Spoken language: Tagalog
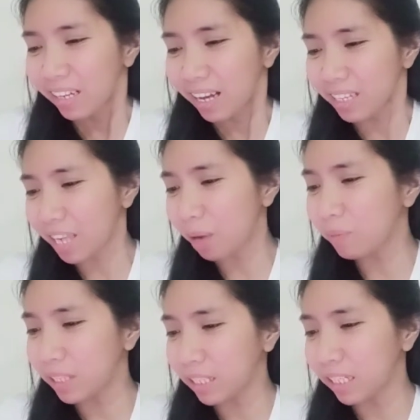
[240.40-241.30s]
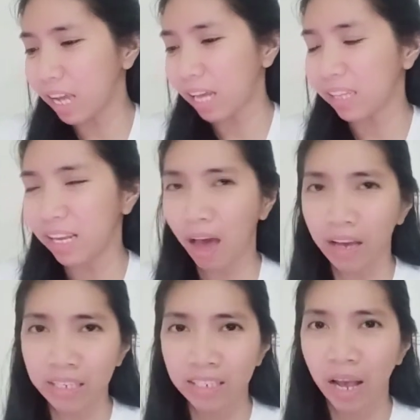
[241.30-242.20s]
Uh, sabi ni
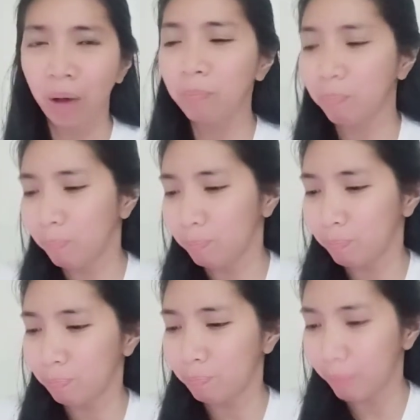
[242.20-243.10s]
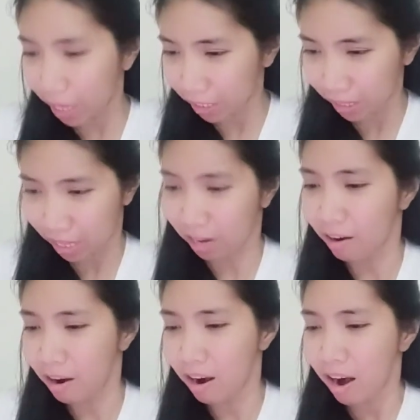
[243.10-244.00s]
Adeliza
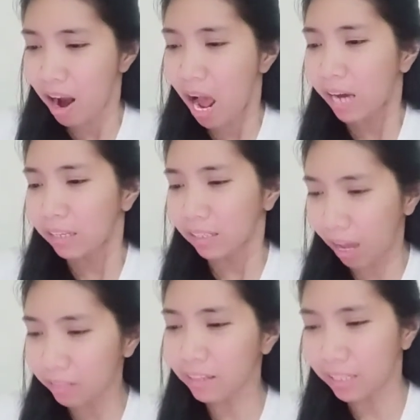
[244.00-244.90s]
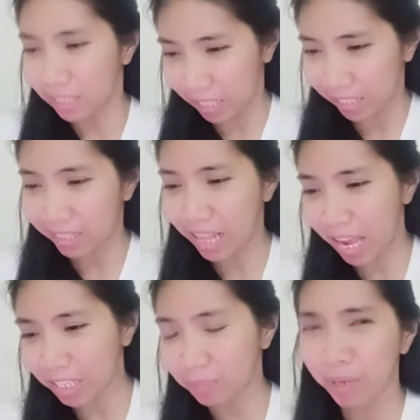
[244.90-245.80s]
Belder, Ganda sis,
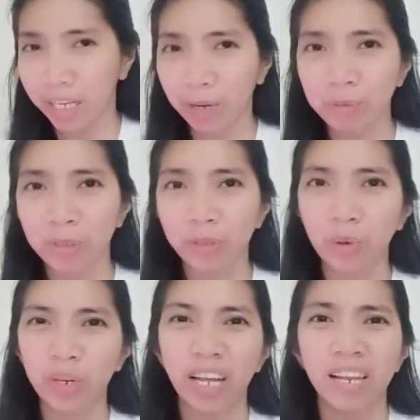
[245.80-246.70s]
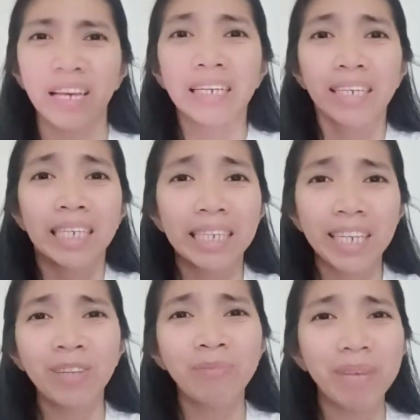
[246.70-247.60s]
nice makeup tutorial. Hindi
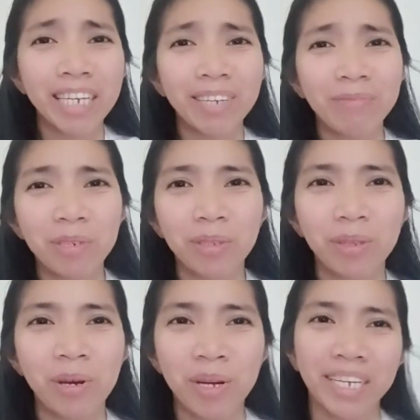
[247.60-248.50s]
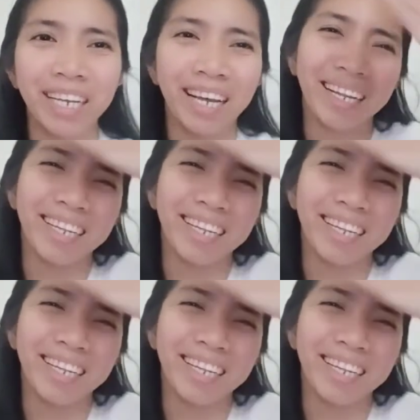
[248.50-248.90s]
yan makeup tutorial.